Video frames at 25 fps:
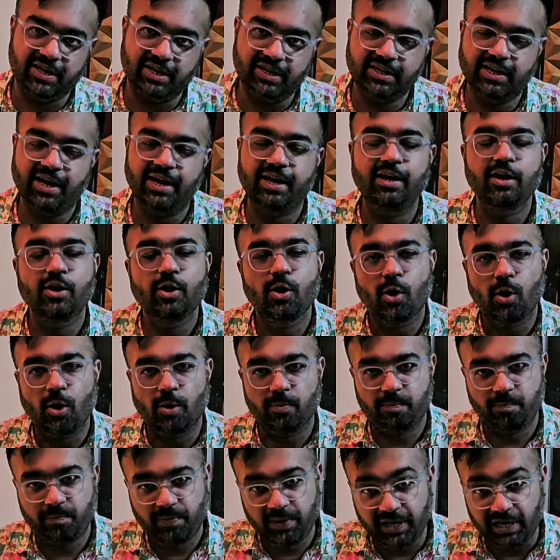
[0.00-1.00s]
और फिर
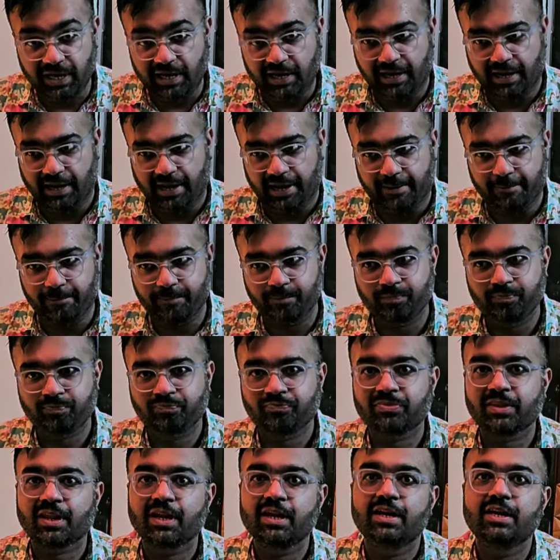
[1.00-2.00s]

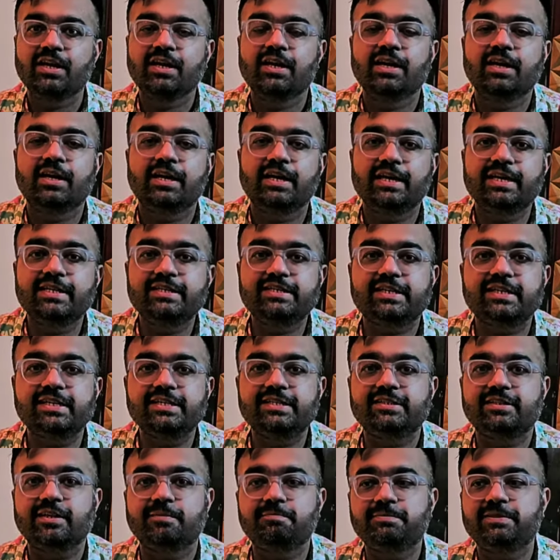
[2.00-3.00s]
लग इसकी सबसे
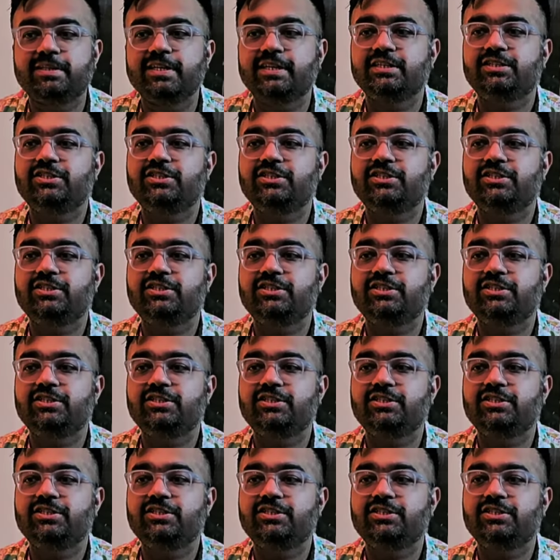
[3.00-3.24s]
अच्छी बात